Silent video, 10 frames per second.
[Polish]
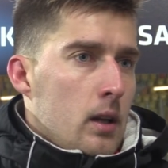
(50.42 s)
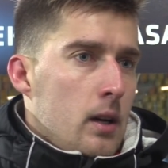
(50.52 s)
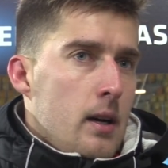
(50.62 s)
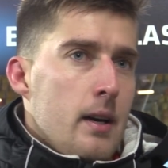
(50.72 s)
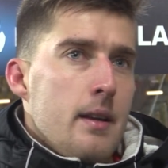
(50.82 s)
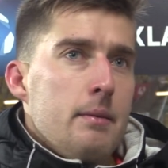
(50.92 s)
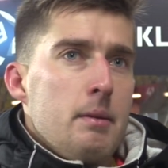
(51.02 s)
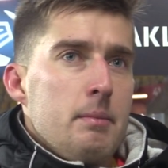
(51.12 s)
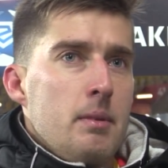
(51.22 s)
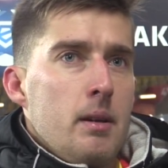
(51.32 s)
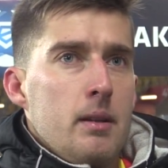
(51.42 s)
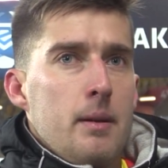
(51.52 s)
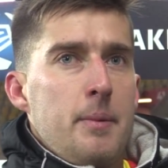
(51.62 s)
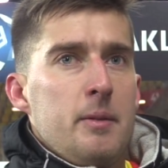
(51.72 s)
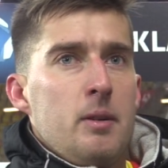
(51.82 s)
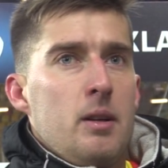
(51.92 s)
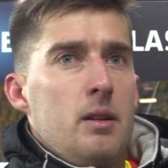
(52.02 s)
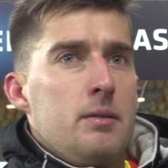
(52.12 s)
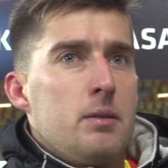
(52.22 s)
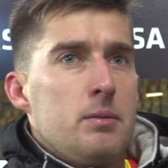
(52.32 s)
A nie wiem, na
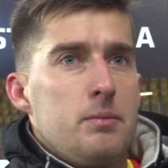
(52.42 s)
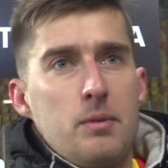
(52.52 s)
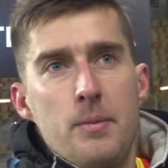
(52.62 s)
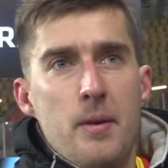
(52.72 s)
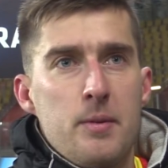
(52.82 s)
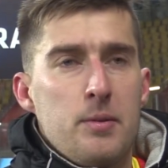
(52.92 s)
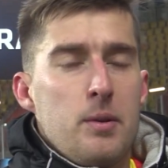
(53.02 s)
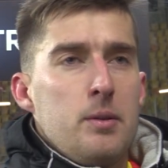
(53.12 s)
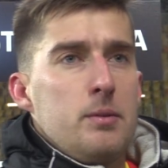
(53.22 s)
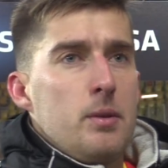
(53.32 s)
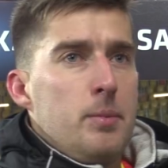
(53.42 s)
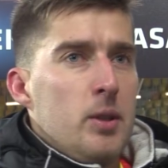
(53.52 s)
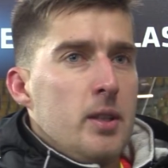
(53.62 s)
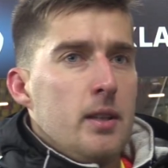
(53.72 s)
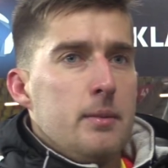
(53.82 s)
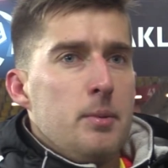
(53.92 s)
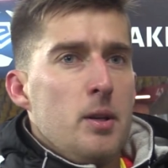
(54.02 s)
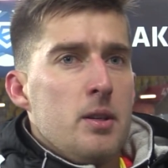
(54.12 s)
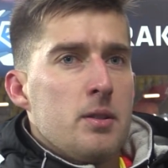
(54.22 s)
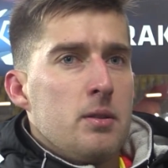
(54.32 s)
pewno robiłem swoją robotę na
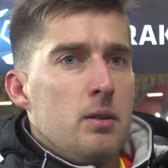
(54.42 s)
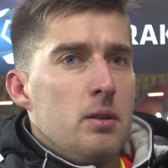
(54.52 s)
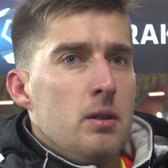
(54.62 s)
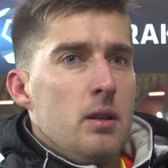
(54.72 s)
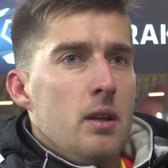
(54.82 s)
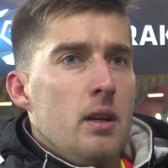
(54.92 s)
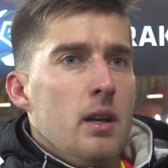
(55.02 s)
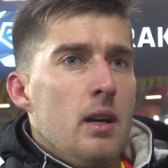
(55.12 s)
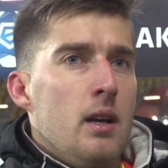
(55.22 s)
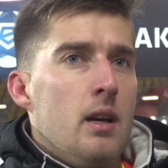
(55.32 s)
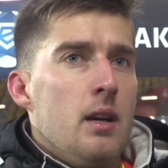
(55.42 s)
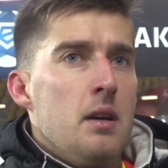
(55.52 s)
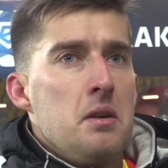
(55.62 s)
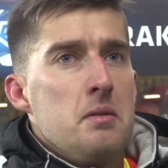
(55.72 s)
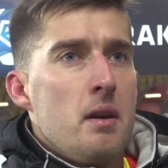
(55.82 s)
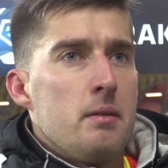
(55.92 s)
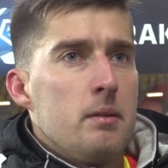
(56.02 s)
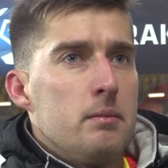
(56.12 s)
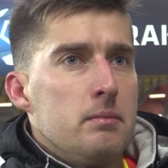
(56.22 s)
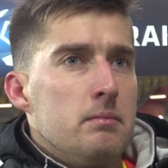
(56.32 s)
boisku i nie
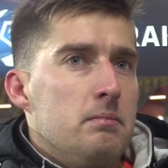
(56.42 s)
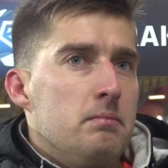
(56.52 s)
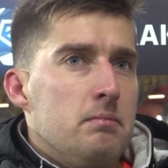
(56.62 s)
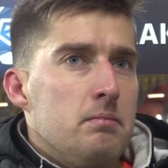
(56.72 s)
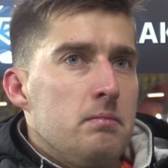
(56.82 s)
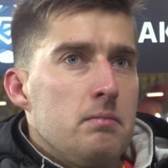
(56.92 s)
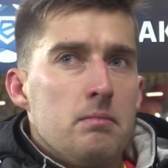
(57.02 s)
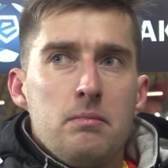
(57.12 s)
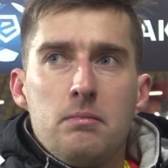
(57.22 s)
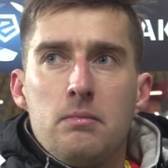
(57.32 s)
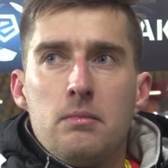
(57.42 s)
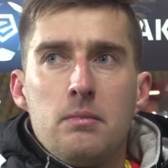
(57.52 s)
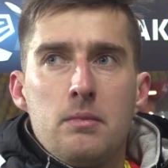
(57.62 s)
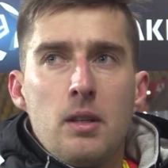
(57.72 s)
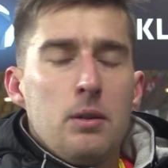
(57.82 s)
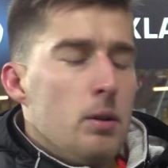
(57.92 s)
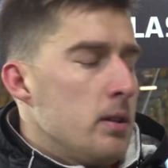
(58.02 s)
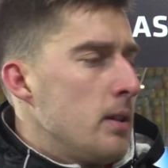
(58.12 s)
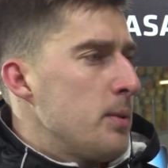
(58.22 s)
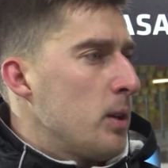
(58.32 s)
wiem, zadowolony
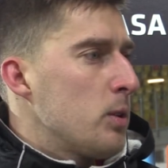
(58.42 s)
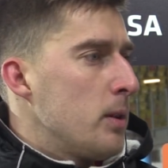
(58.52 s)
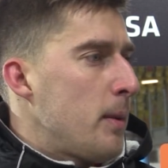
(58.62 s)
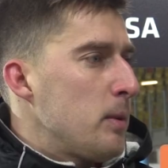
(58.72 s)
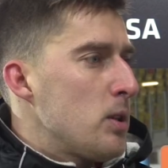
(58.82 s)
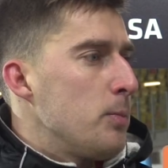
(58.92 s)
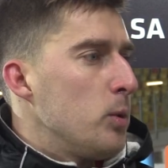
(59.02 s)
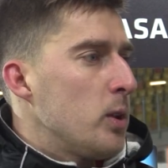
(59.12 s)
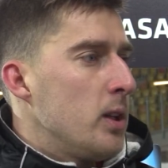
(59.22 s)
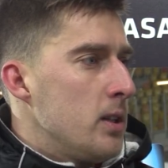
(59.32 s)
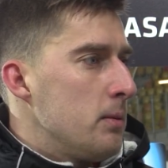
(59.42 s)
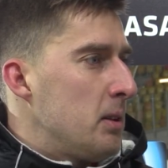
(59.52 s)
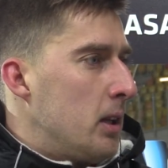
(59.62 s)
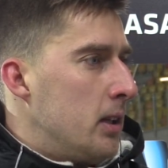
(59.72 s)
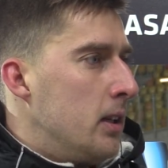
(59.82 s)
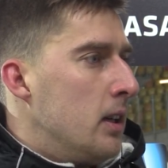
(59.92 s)
jestem z tego, że mamy trzy punkty i jedziemy dalej.